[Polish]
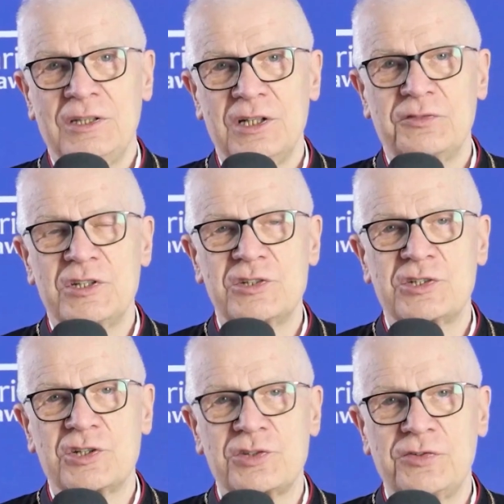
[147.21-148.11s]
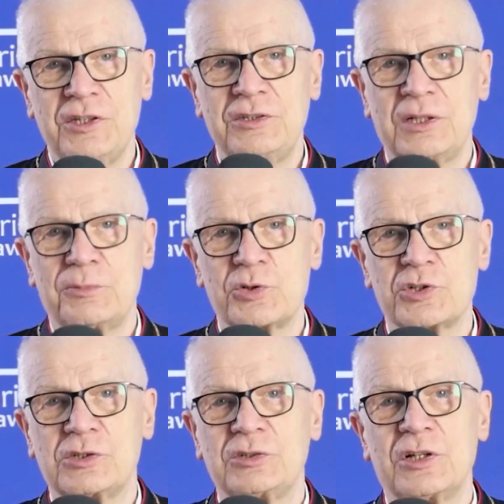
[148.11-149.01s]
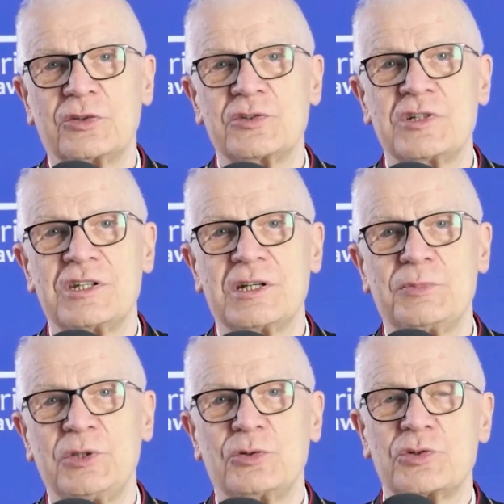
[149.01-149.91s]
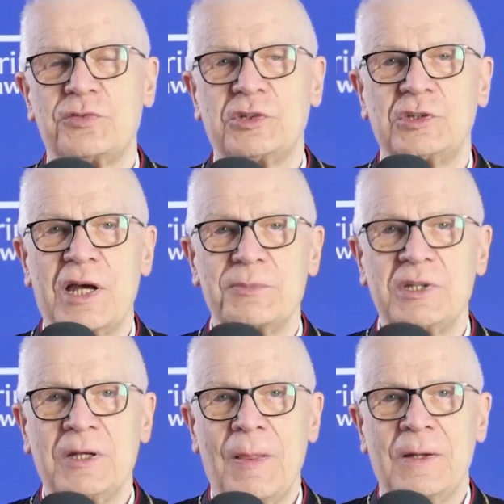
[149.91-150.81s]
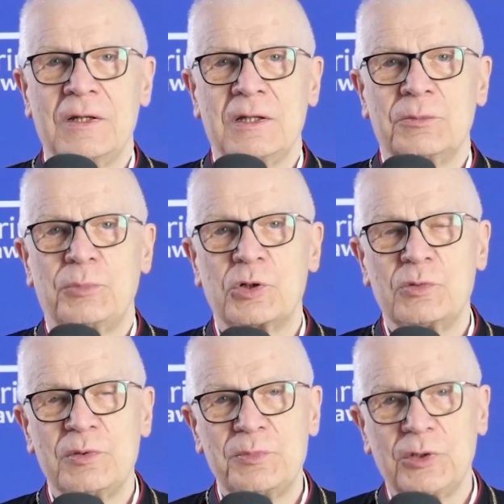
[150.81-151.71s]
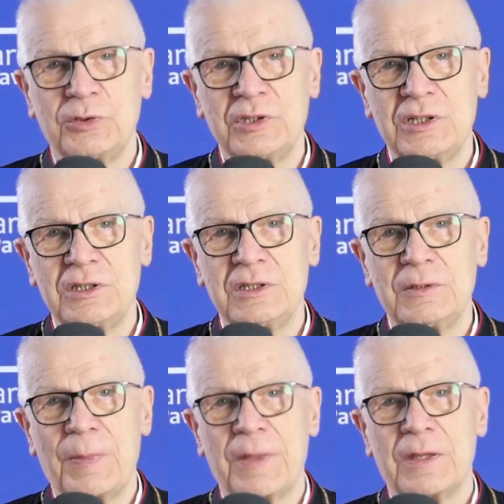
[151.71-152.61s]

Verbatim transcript: Niech więc te święta Bożego Narodzenia będą świętami pogłębionej